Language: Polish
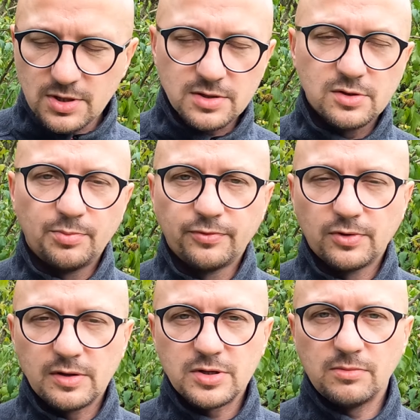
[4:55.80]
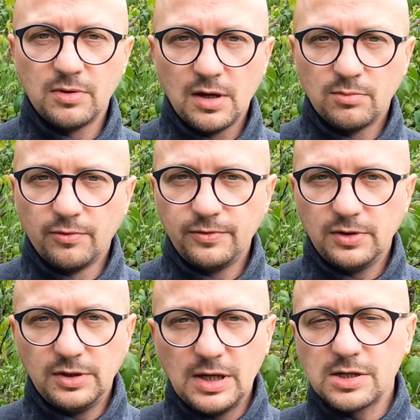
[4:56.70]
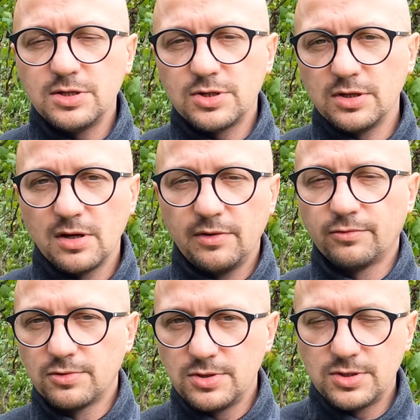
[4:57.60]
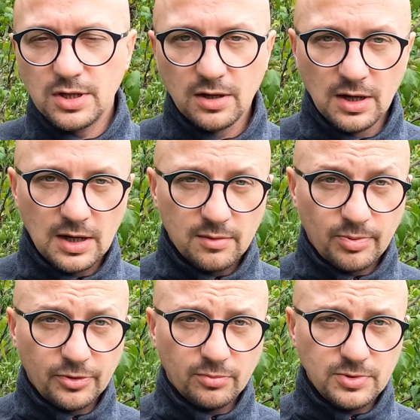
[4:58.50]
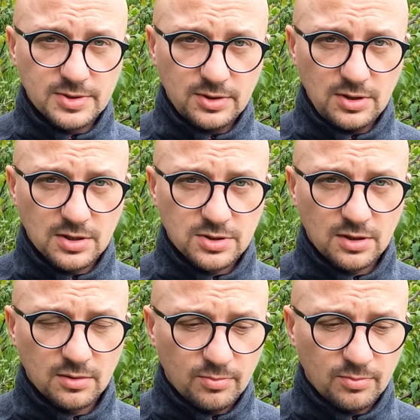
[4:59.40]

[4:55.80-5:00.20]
jeszcze raz to powtarzam, mówi: Jeśli się nie nawrócicie, podobnie zginiecie.